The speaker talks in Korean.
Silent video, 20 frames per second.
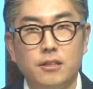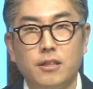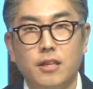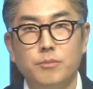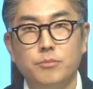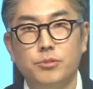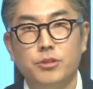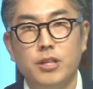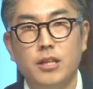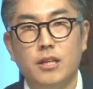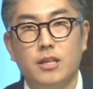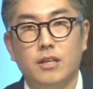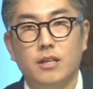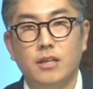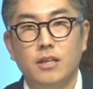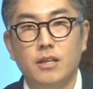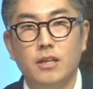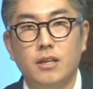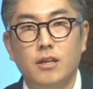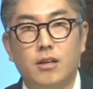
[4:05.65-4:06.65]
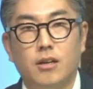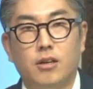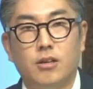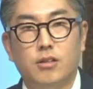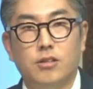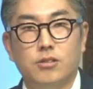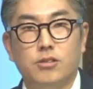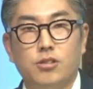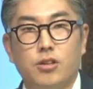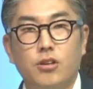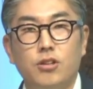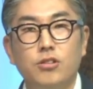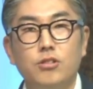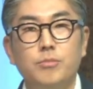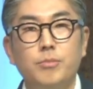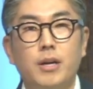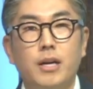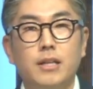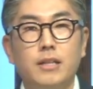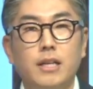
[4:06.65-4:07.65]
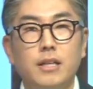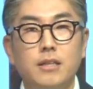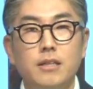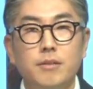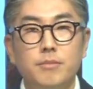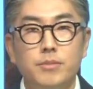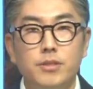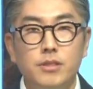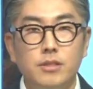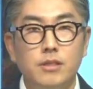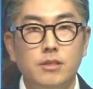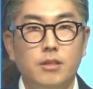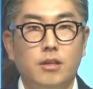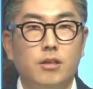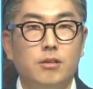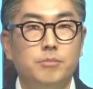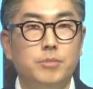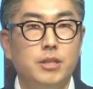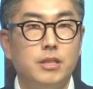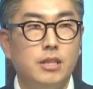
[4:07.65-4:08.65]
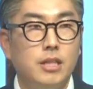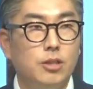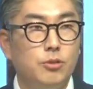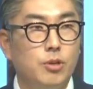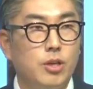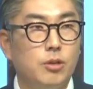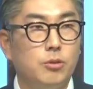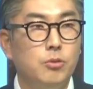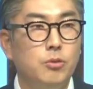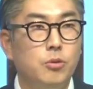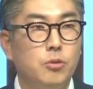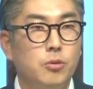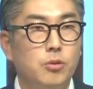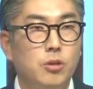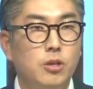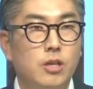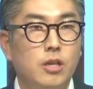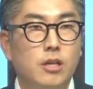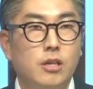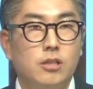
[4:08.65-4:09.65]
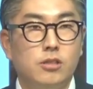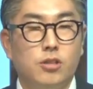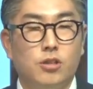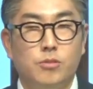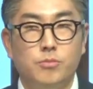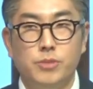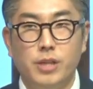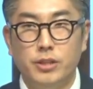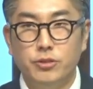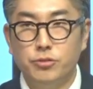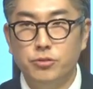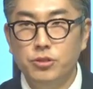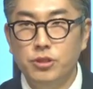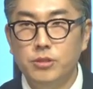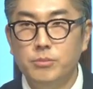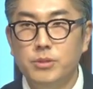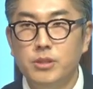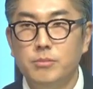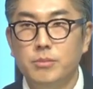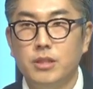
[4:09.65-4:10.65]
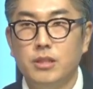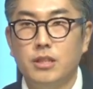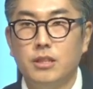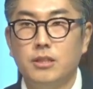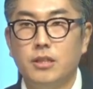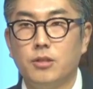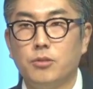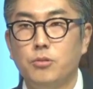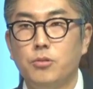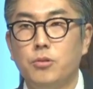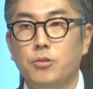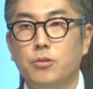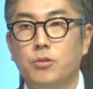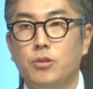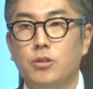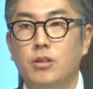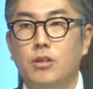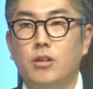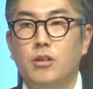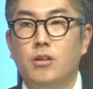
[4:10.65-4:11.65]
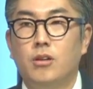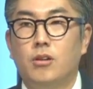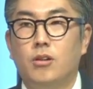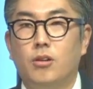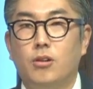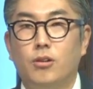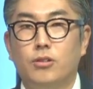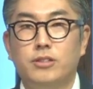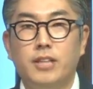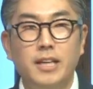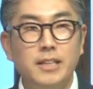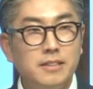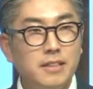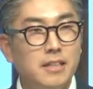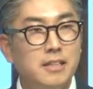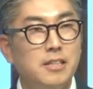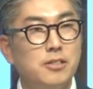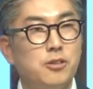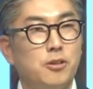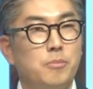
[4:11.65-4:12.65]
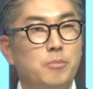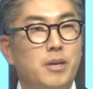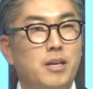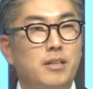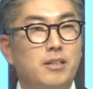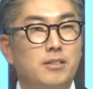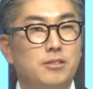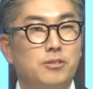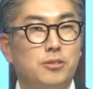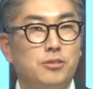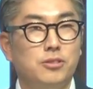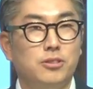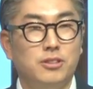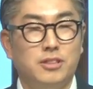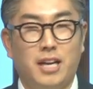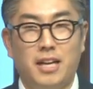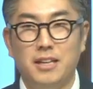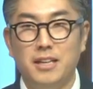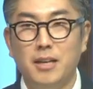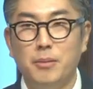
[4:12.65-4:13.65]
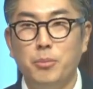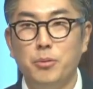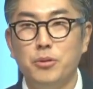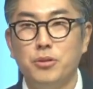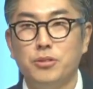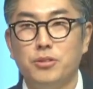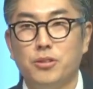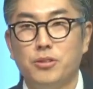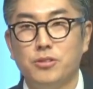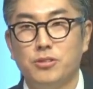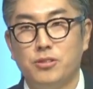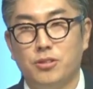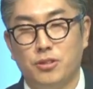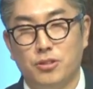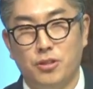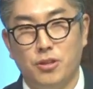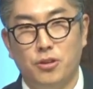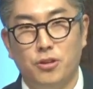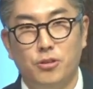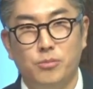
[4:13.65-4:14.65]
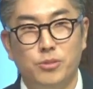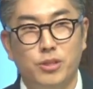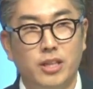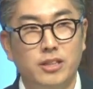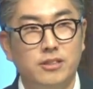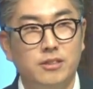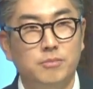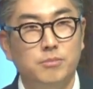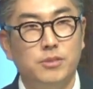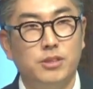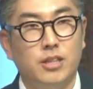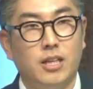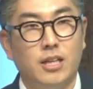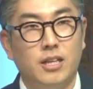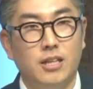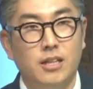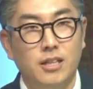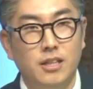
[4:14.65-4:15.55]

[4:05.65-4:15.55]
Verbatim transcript: 때문에 어, 처음 하나님을 믿게 되고 처음 예수님을 믿게 되고 어, 세상이 정말 저는 달라 보였던 그런 경험을 했습니다.